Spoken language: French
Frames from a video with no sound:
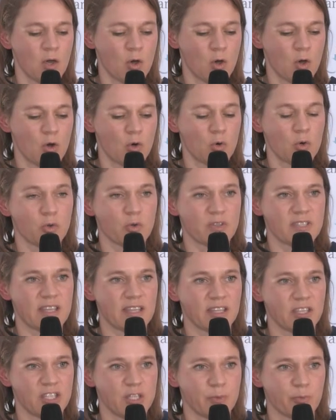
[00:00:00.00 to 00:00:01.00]
L'autre
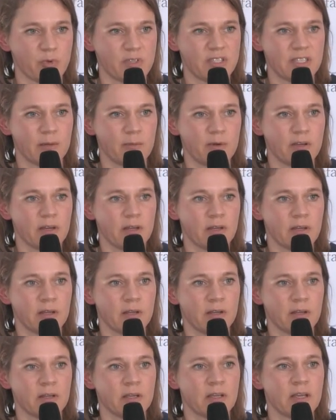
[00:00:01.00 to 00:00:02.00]
stratégie possible,
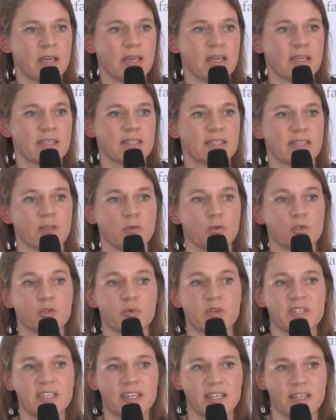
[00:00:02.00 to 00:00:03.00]
c'est de
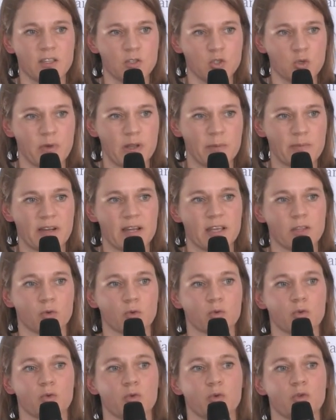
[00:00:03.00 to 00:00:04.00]
choisir d'extuber le malade,
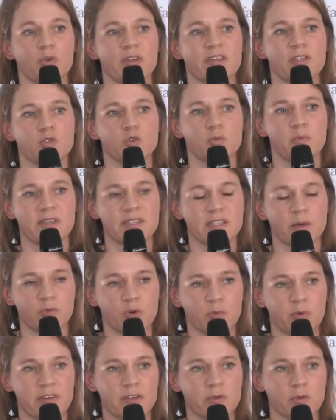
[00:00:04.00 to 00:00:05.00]
donc de, l'extuber
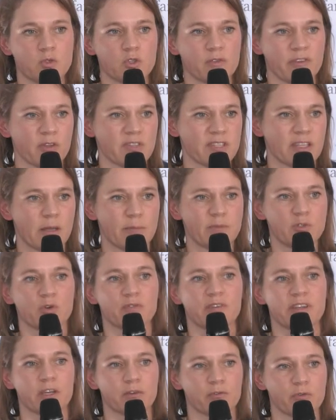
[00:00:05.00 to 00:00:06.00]
simplement avec une surveillance adaptée,
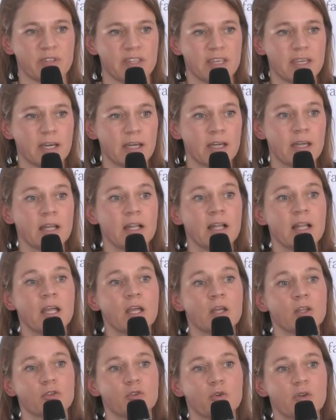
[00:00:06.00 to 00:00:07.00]
on va y revenir,
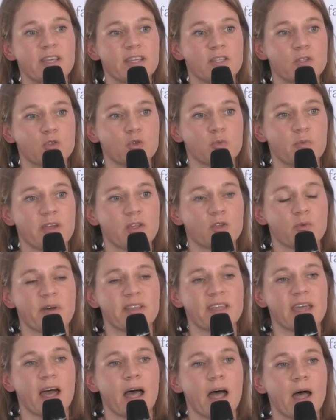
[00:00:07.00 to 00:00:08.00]
de l'extuber de
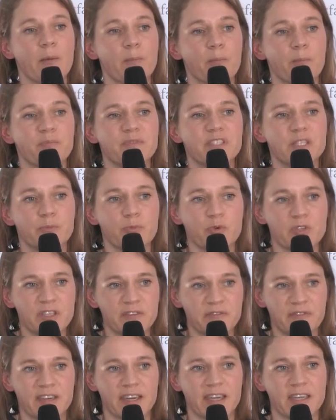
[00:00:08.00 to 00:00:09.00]
manière un petit peu
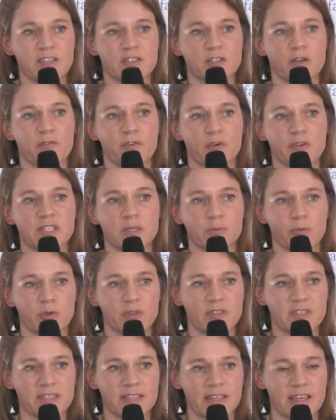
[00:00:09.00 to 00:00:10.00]
différer sans forcément
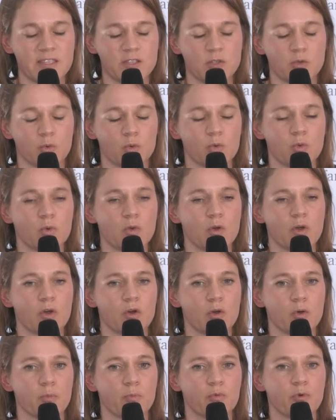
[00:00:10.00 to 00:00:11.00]
une sédation
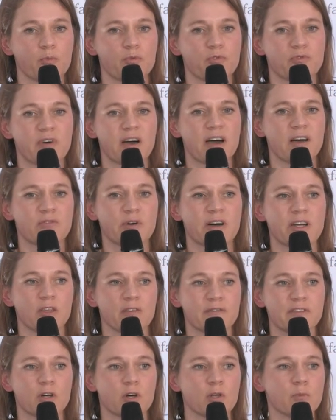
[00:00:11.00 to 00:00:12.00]
euh, pour pouvoir avoir un
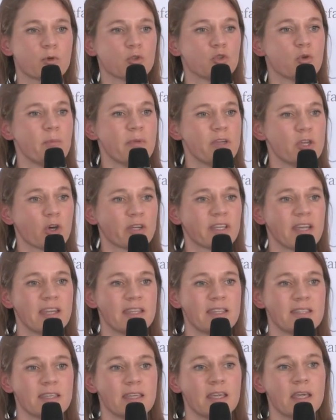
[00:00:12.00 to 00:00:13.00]
environnement de meilleure
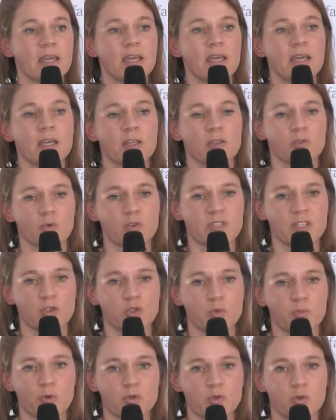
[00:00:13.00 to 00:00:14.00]
qualité. Donc, ce qui
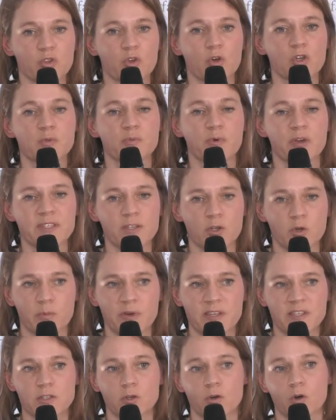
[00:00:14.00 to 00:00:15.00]
suppose de transporter le
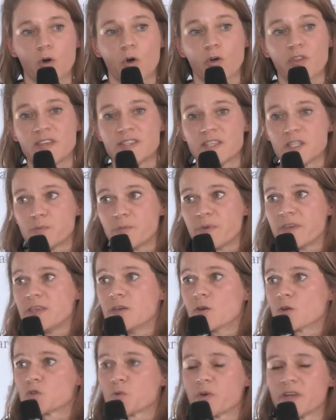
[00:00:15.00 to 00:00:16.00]
patient en
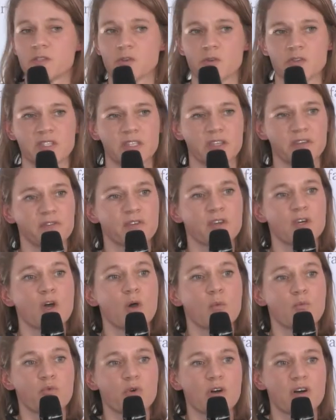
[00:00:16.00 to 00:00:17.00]
SSPI, en soins intensifs,
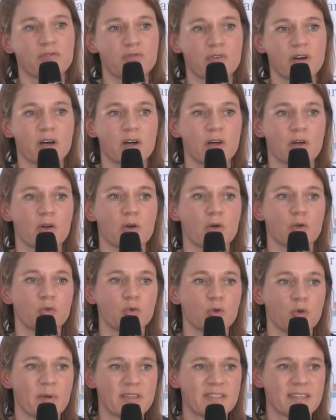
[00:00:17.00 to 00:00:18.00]
pour avoir euh,
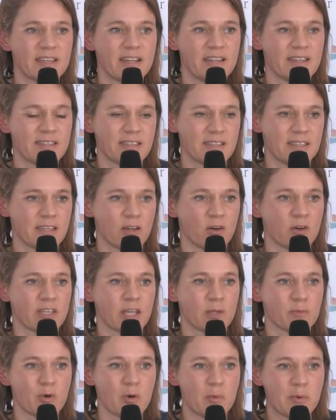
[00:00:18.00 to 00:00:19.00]
tout le matériel nécessaire en
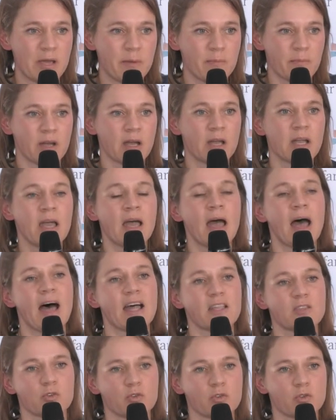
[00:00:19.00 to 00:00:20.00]
cas de problème.
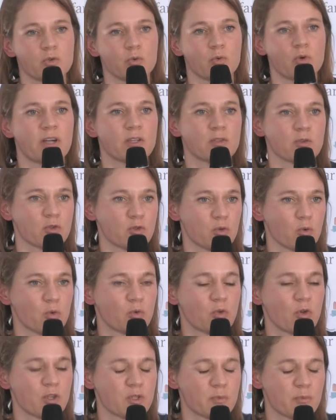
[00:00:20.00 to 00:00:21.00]
Attention, attention
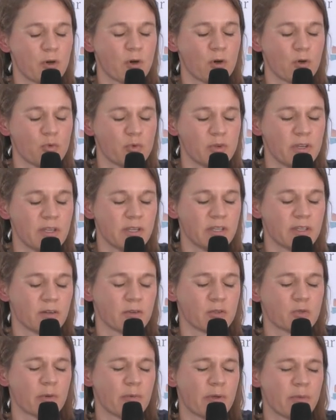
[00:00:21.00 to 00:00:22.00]
au transport en lui,
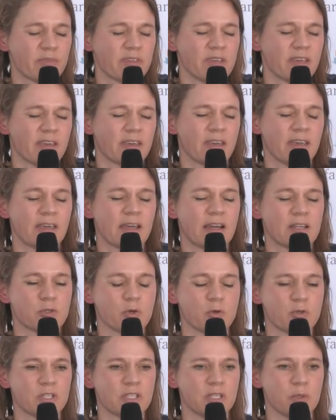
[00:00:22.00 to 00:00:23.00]
en soi-même, qui, est quelque
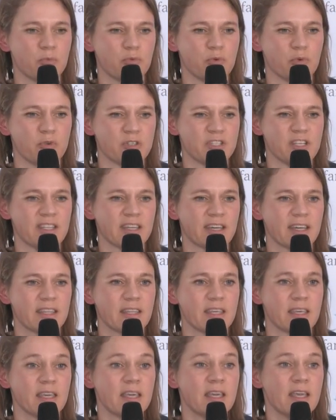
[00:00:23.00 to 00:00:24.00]
chose qui peut générer
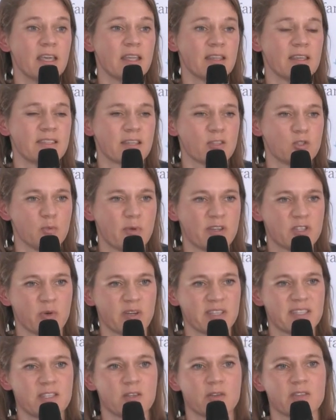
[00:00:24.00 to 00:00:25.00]
des,
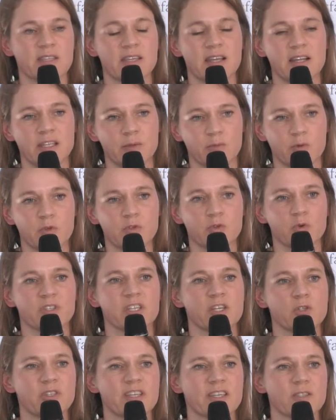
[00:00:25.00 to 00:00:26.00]
extubations accidentelles, des morsures,
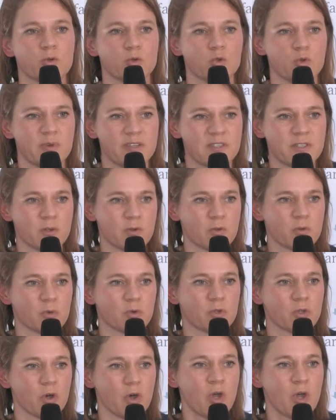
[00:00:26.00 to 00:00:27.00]
une agitation du patient.
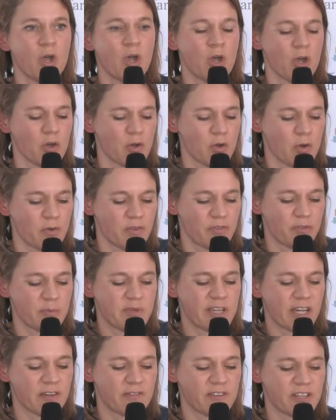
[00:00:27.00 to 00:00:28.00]
Donc, euh, il faut
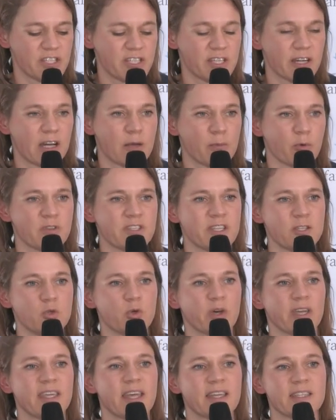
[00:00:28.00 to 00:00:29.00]
bien réfléchir à la
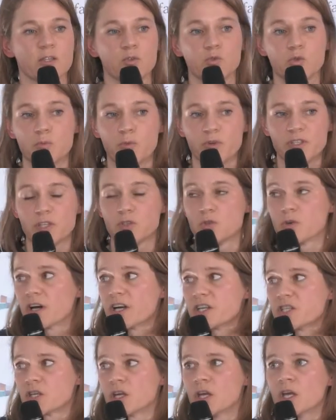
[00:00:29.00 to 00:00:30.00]
procédure et garder tout le
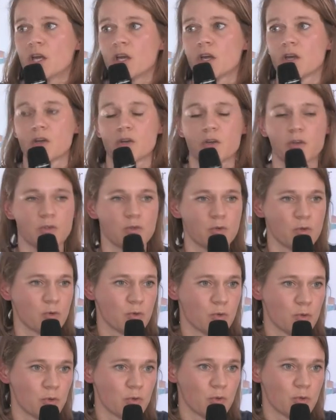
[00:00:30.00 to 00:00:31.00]
monitorage
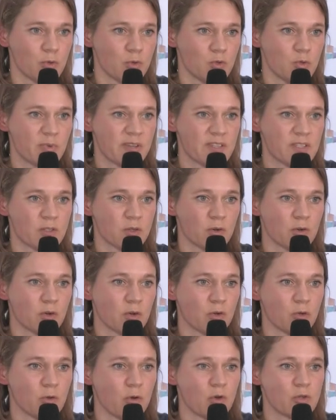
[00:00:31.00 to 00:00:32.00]
du
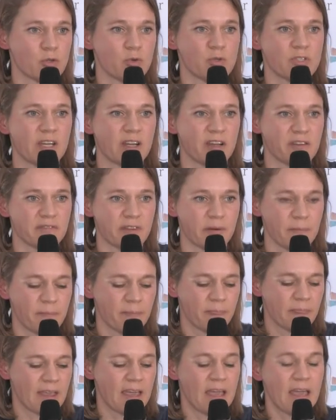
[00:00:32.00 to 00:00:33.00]
patient jusqu'à la fin
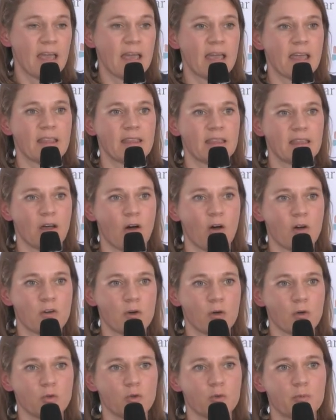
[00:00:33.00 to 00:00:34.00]

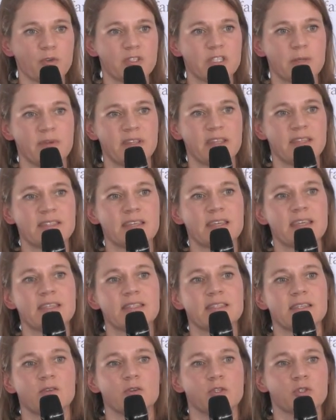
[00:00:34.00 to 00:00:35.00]
encore une autre possibilité,
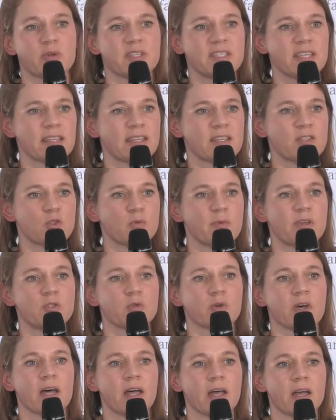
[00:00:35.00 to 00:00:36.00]
c'est le choisir d'extuber
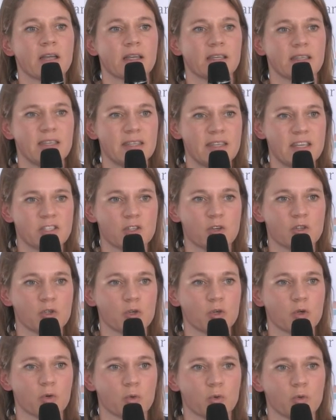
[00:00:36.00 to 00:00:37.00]
sur un guide
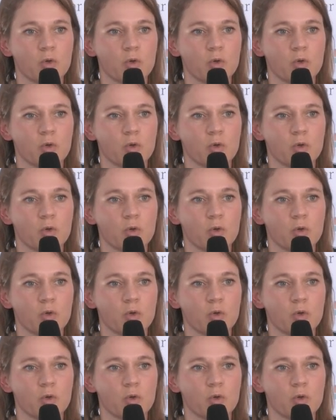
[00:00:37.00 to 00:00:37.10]
échangeur cru.